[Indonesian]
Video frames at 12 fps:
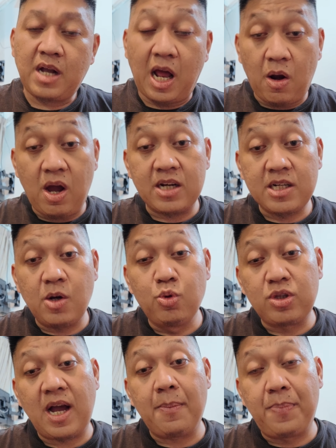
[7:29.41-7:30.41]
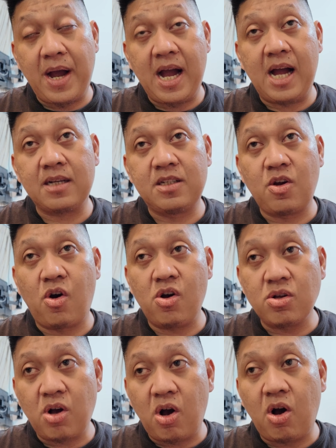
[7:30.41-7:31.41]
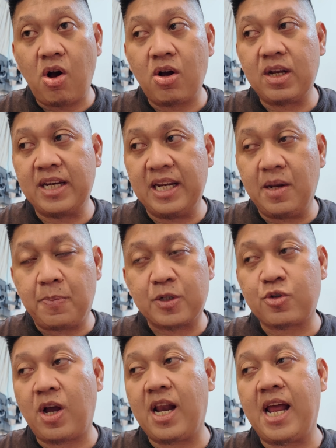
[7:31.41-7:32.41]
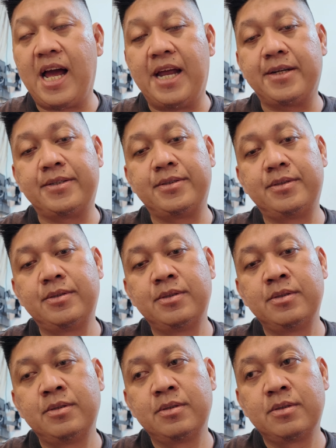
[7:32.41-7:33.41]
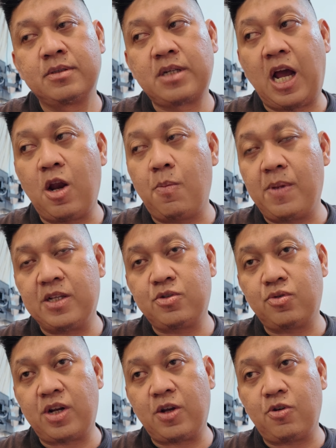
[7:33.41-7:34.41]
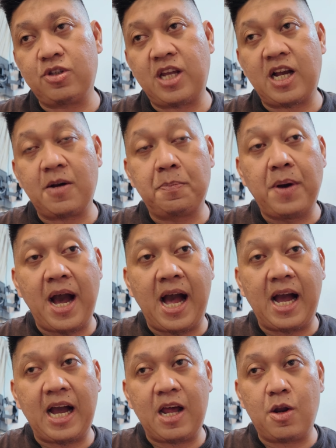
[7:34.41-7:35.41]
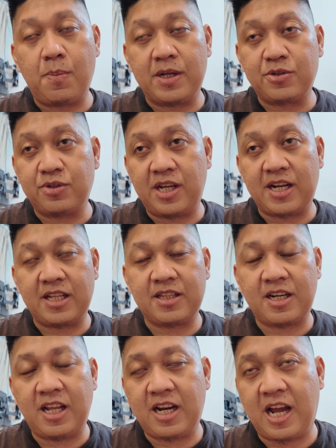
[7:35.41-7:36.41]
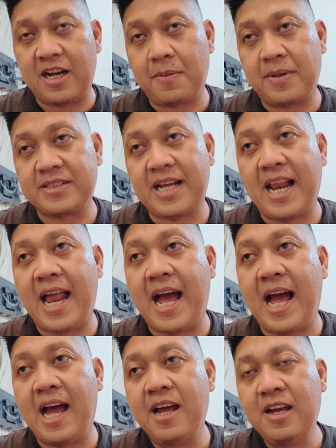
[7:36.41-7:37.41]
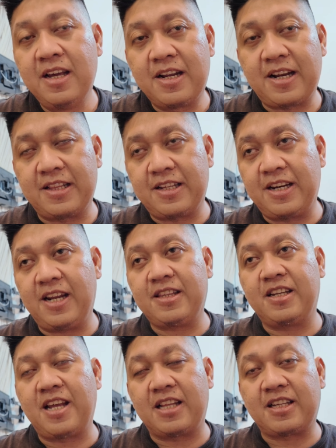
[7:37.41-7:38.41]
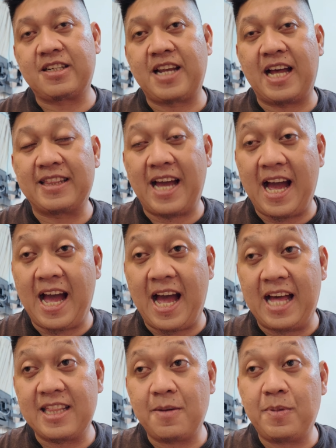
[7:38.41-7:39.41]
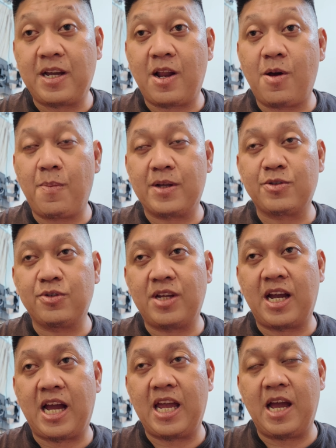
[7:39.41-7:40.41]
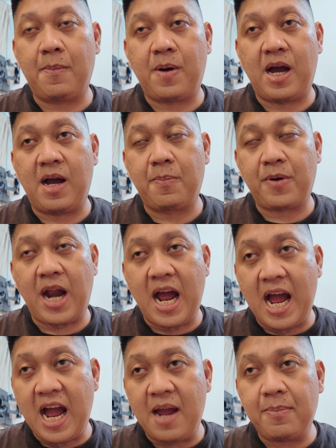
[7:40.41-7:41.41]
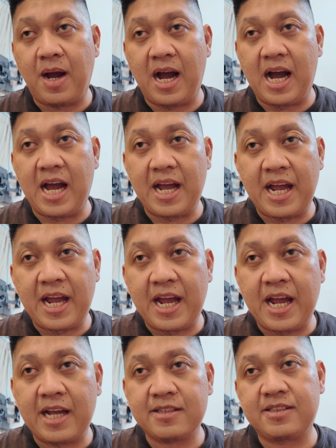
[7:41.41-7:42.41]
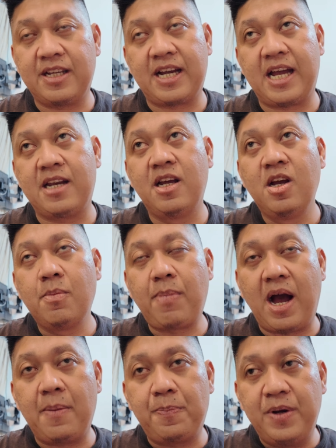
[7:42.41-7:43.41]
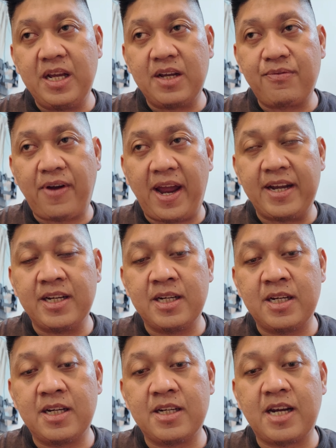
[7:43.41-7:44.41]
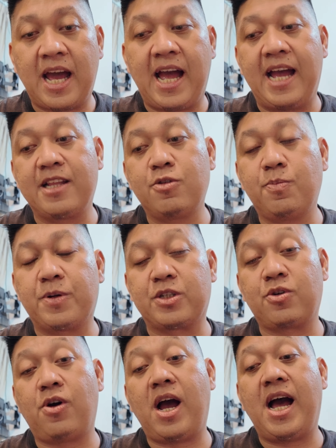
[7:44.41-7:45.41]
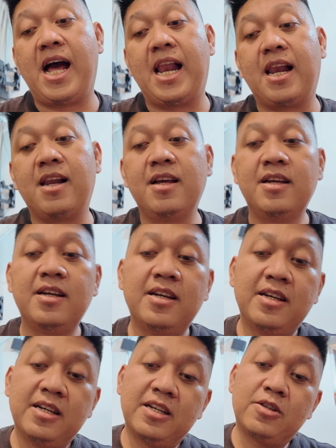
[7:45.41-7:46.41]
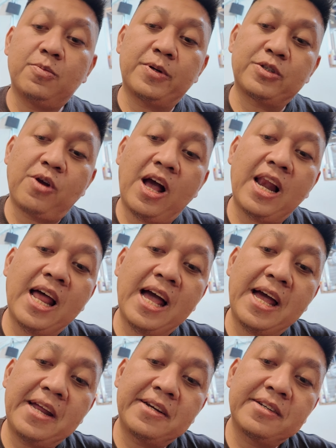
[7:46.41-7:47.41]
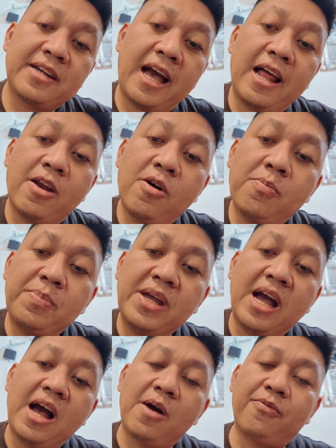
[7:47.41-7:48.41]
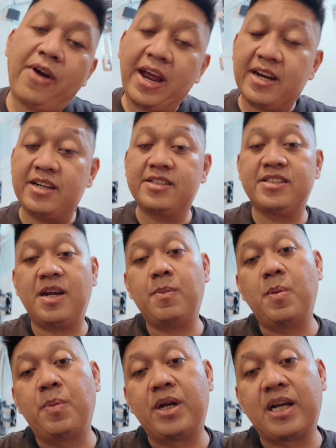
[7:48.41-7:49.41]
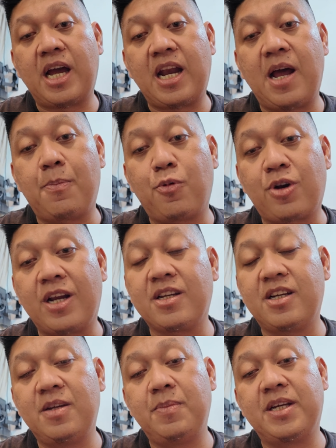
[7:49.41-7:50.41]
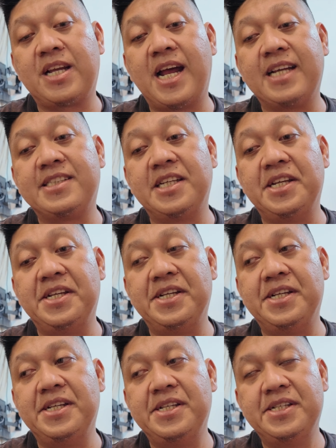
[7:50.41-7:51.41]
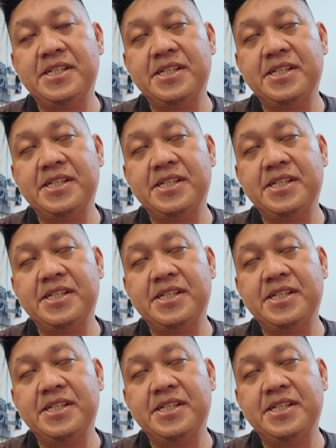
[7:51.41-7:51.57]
Kalau ada hutang bank di Hong Kong, ini, persoalan. Kalau masuk iya. rekodnya ke bank, kalau masuknya rentenir nggak ada masalah. Rentenir tidak iya, iya. terdata. Tapi kalau masuknya kayak bank prime, HS, ya kan, public finance, nah itu persoal. Itu persoalan. Kalau pihak finance-nya memberikan laporan ke imigrasi.